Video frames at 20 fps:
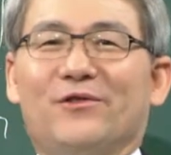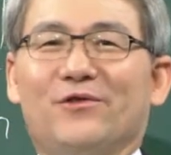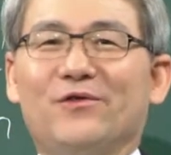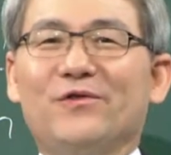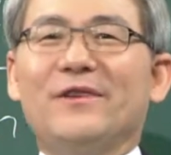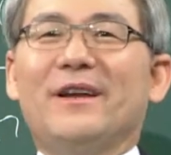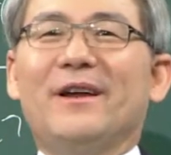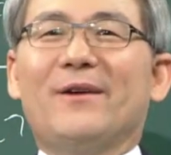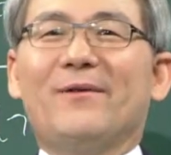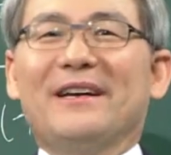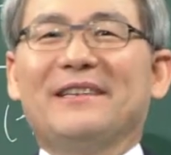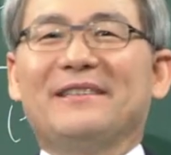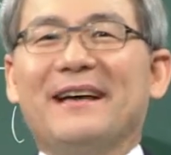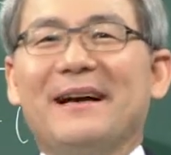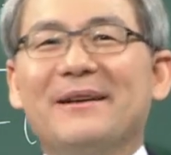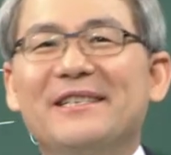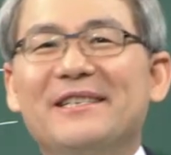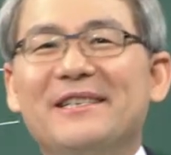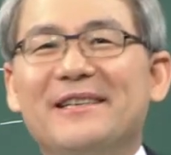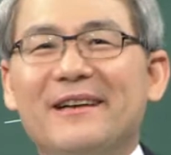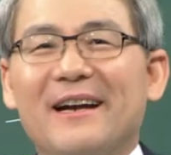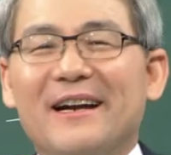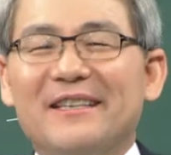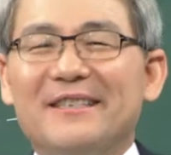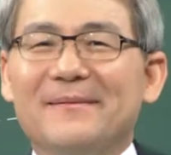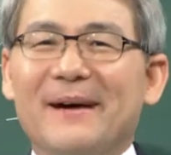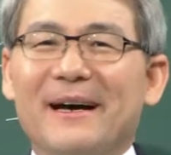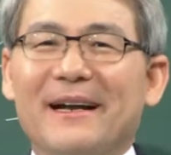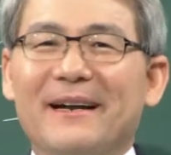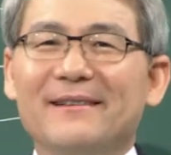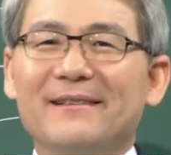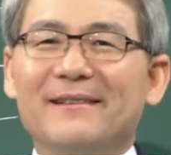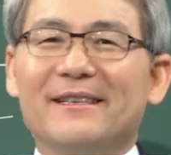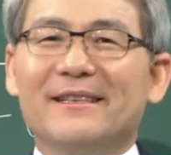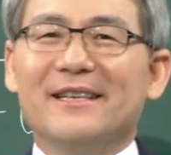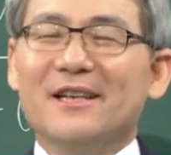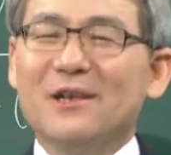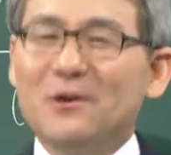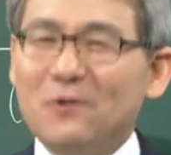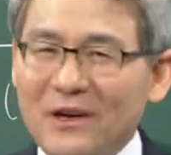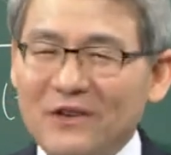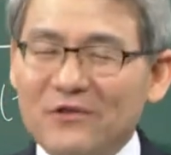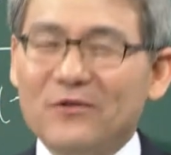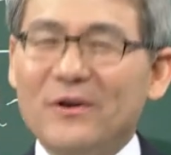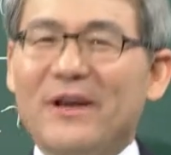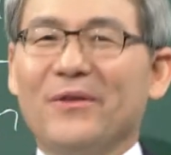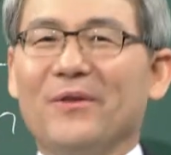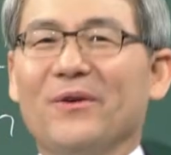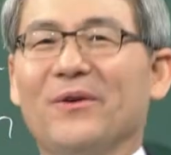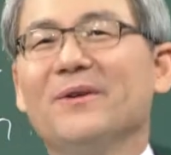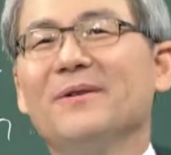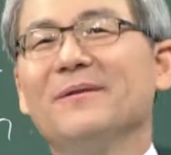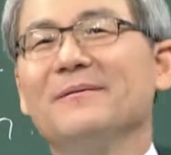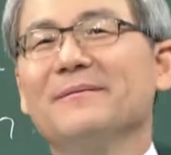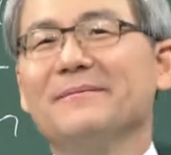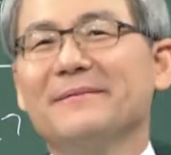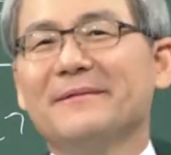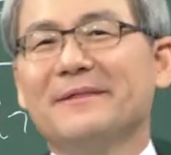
주일에 와서 안식을 하지만은 일과 중에도